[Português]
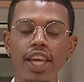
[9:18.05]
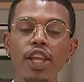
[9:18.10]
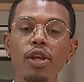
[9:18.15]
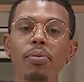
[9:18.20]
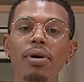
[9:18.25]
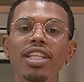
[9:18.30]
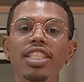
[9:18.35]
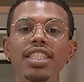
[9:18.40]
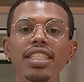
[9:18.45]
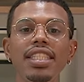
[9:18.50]
e
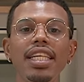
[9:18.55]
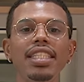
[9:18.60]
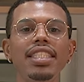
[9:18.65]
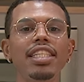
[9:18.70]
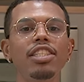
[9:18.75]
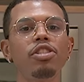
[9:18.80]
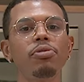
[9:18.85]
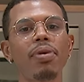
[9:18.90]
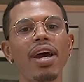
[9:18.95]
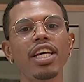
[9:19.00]
numa
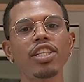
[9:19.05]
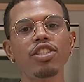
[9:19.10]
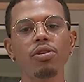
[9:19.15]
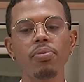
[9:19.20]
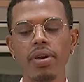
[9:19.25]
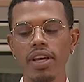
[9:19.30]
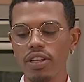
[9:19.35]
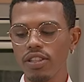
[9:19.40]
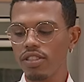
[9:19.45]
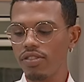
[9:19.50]
distância de mais ou
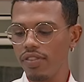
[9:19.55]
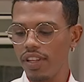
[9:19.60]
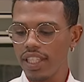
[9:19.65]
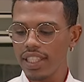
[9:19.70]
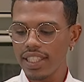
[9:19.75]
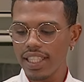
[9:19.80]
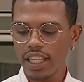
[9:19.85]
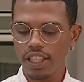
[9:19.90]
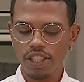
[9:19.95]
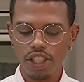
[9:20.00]
menos 20
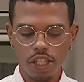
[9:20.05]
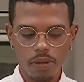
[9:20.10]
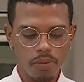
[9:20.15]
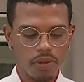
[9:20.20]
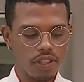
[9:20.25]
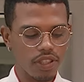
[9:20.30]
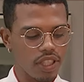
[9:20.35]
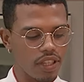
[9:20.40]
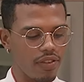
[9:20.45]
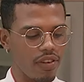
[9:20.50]

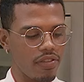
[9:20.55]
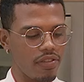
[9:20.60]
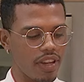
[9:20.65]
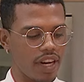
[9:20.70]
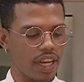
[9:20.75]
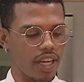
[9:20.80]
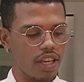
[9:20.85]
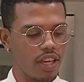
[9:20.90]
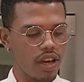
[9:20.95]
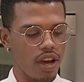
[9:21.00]
centímetros eu vou vir
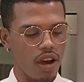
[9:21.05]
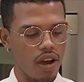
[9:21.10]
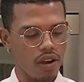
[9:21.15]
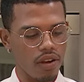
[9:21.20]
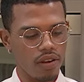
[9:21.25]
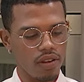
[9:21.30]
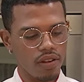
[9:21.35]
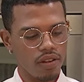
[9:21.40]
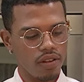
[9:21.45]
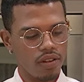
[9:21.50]
aqui,
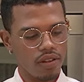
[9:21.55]
ó,